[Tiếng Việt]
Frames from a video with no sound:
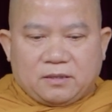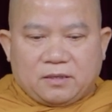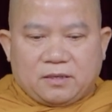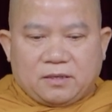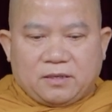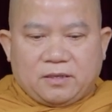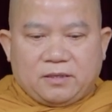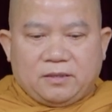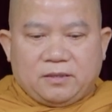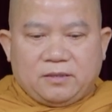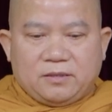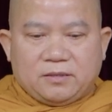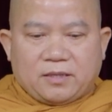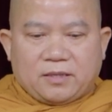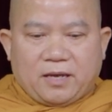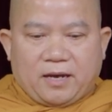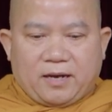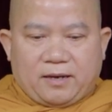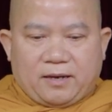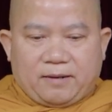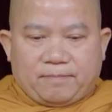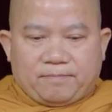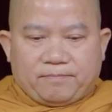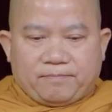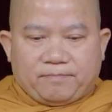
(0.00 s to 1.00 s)
hỷ
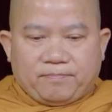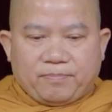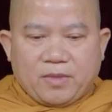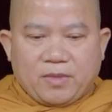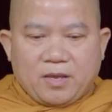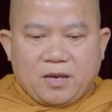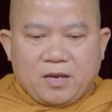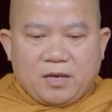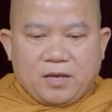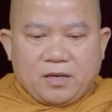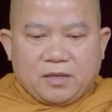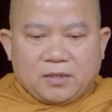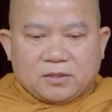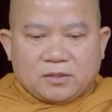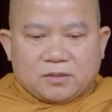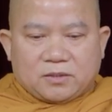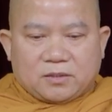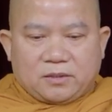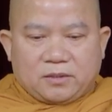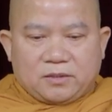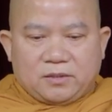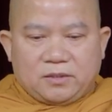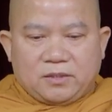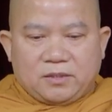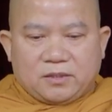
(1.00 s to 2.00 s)
tham
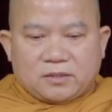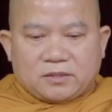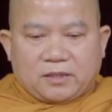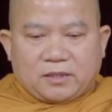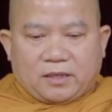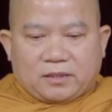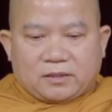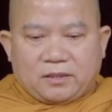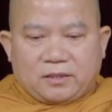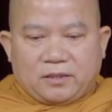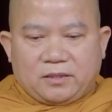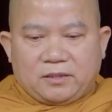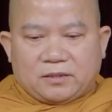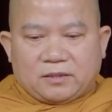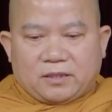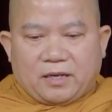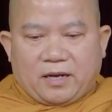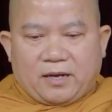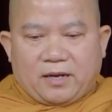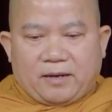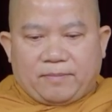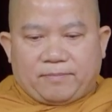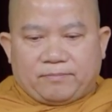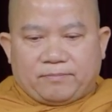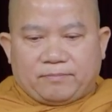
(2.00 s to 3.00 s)
sự dứt sạch hỷ
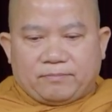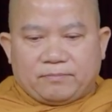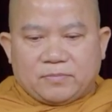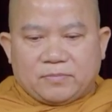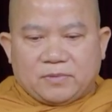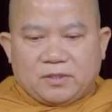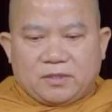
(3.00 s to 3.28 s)
tham